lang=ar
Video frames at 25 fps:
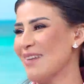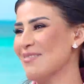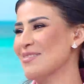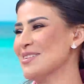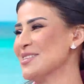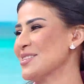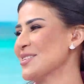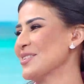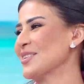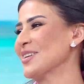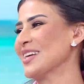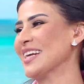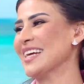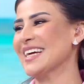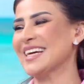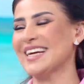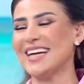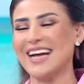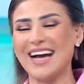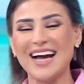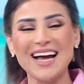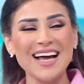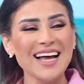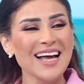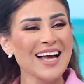
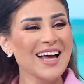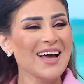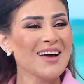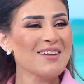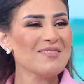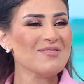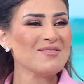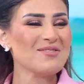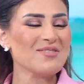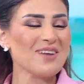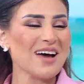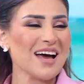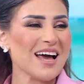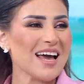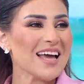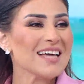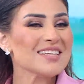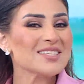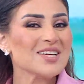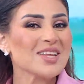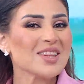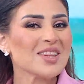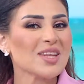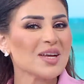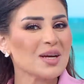مسؤوليه
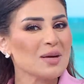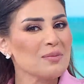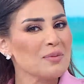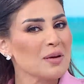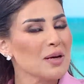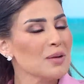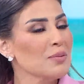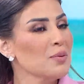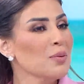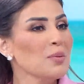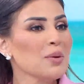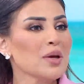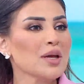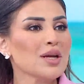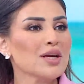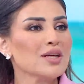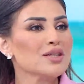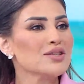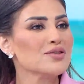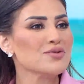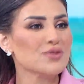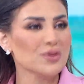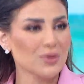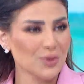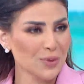فايش الضريبه اللي ممكن
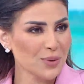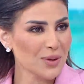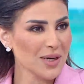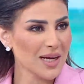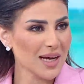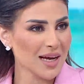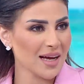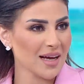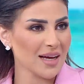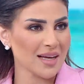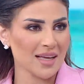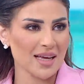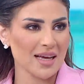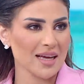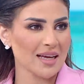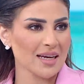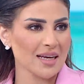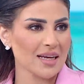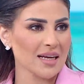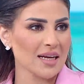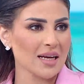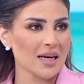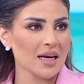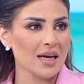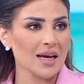يدفعونها
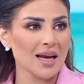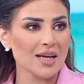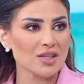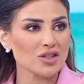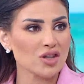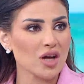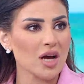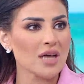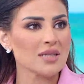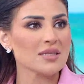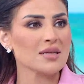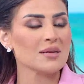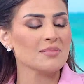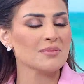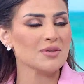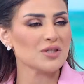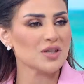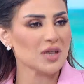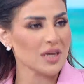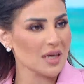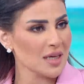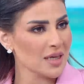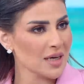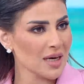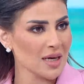يعني الاشخاص
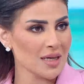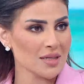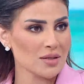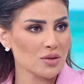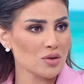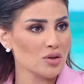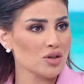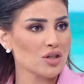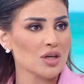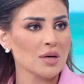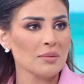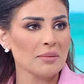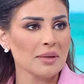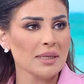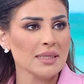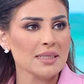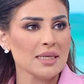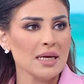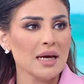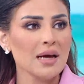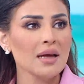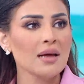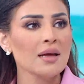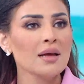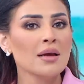المشاهير على السوشيال
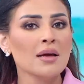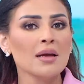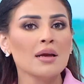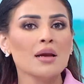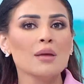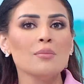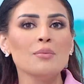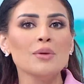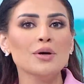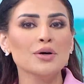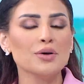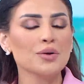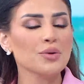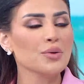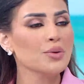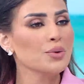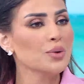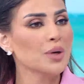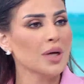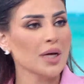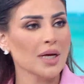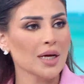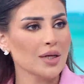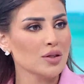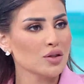ميديا لما يعرضون
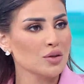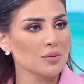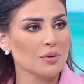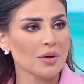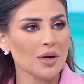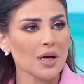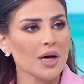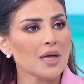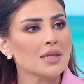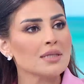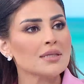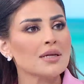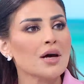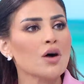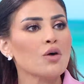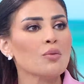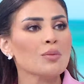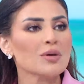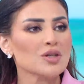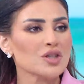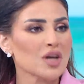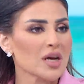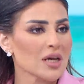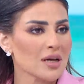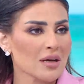يفرضون حياتهم الخاصة أو
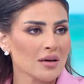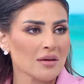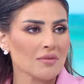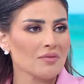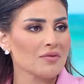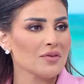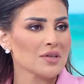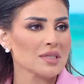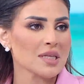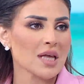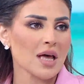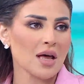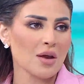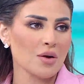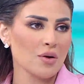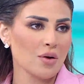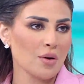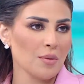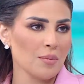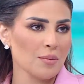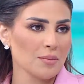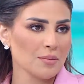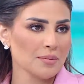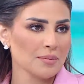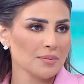مشاكل
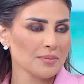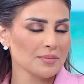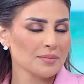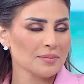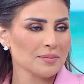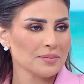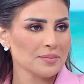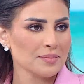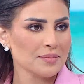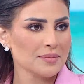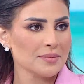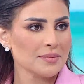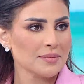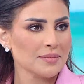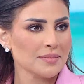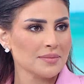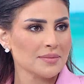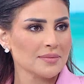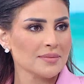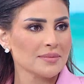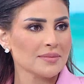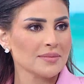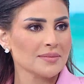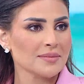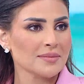انفصالهم آه،
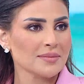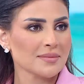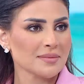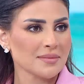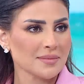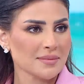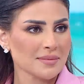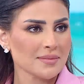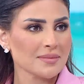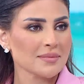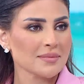تدخل الناس